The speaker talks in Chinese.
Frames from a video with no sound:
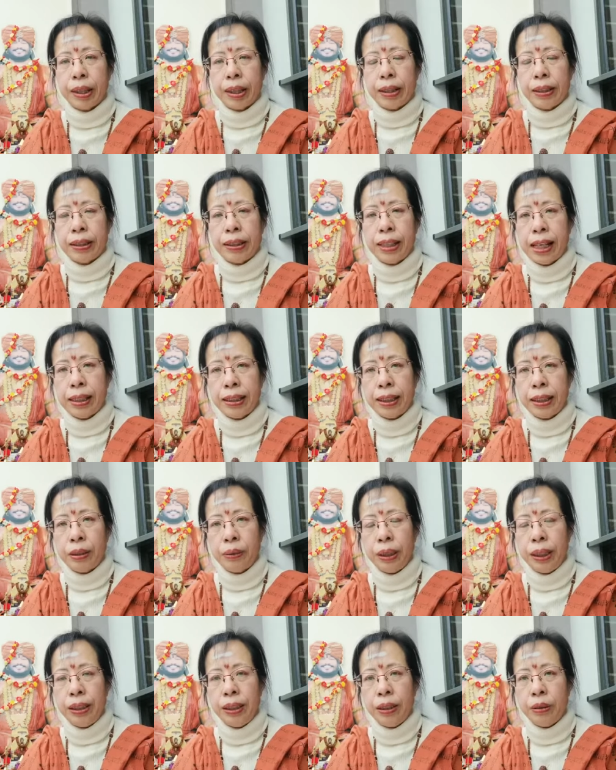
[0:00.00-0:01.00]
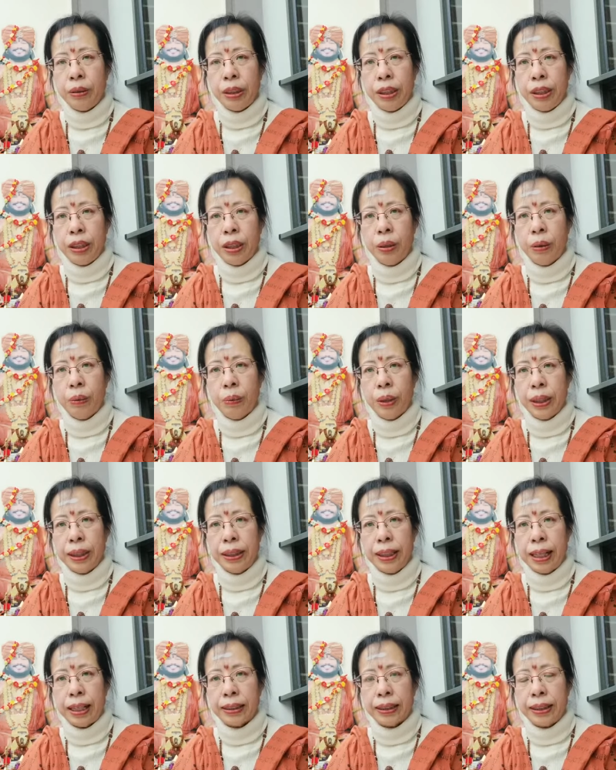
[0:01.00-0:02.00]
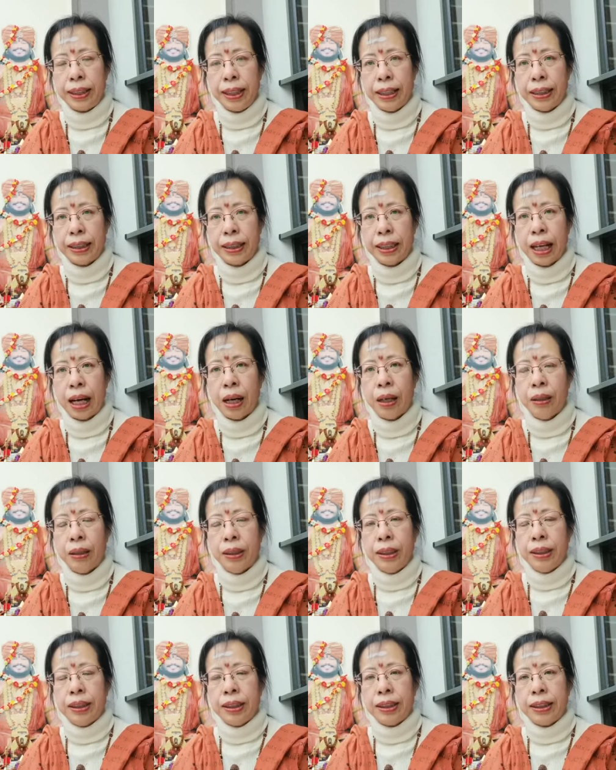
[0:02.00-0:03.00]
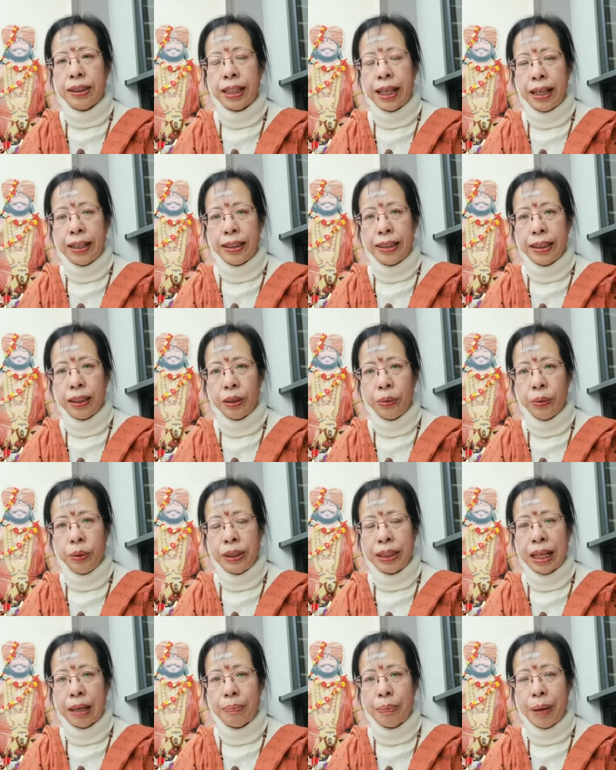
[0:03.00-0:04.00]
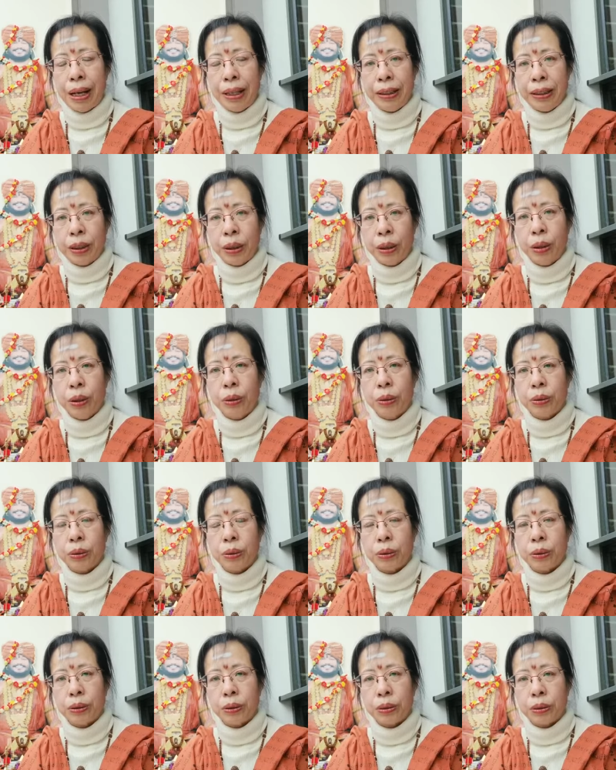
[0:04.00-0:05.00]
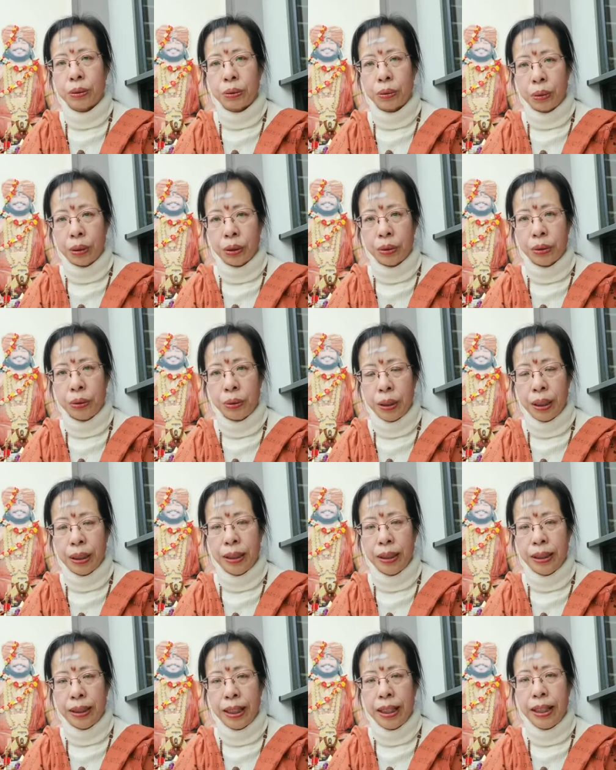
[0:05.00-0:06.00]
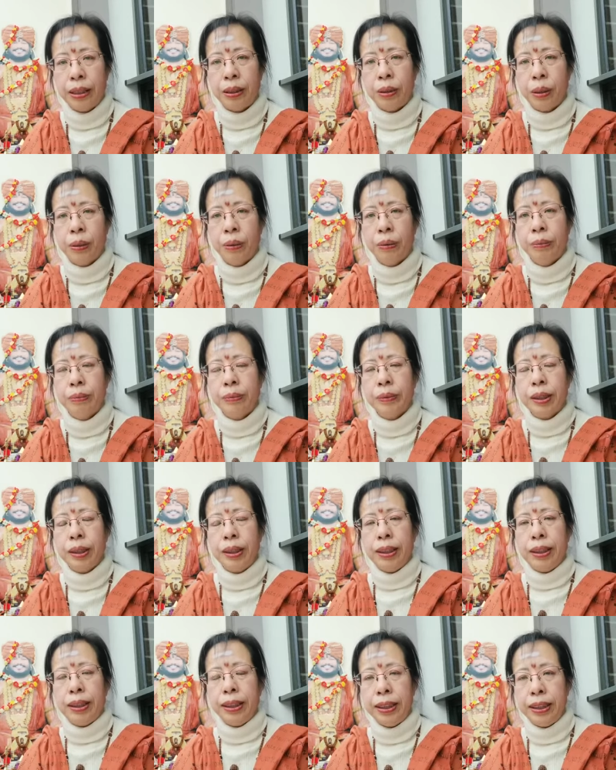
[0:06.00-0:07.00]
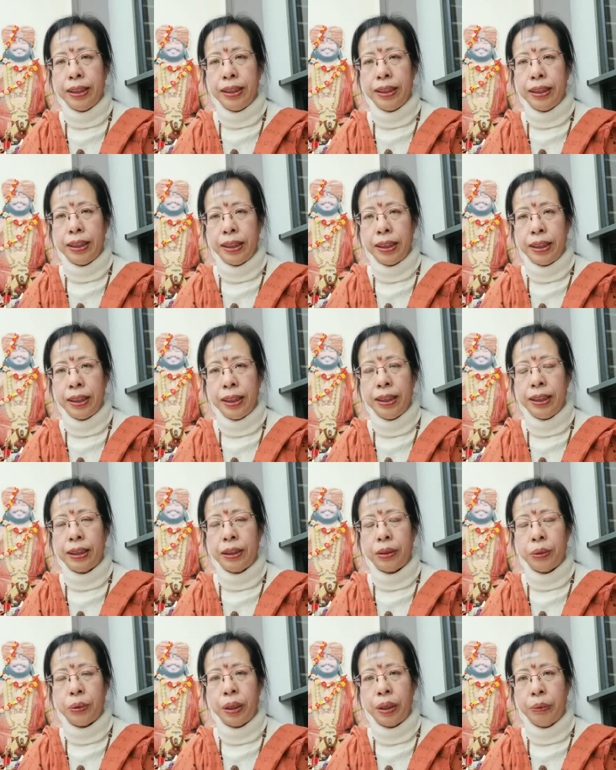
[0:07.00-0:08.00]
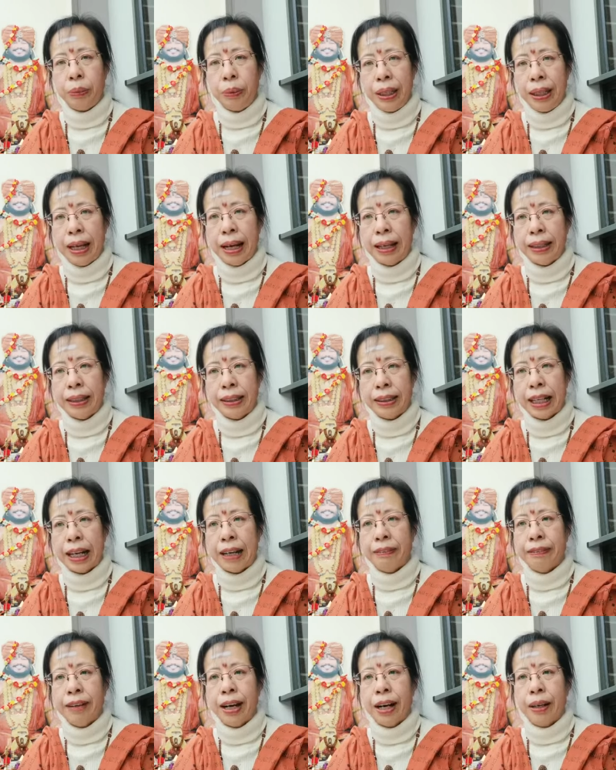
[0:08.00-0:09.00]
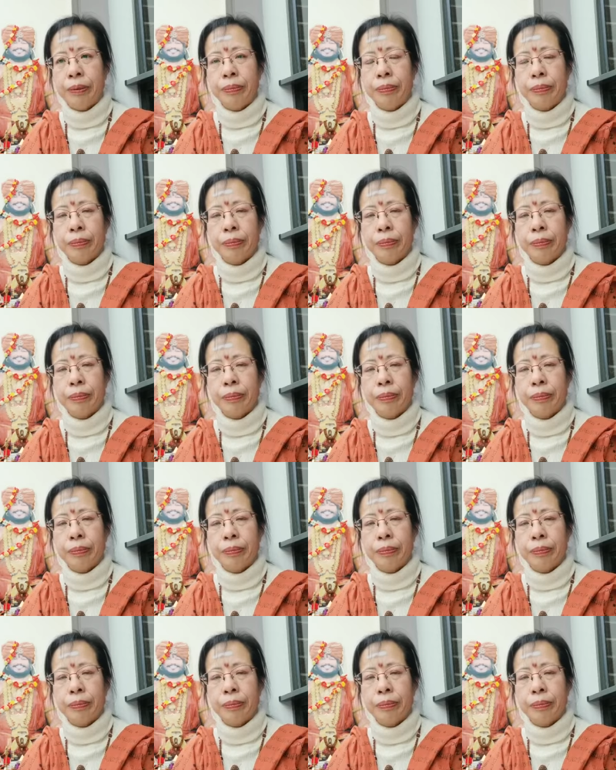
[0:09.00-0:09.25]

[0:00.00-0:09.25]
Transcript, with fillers: 在这个 video 里头，我想介绍在这个瑜伽班里头所学的内容以及对未来的展望。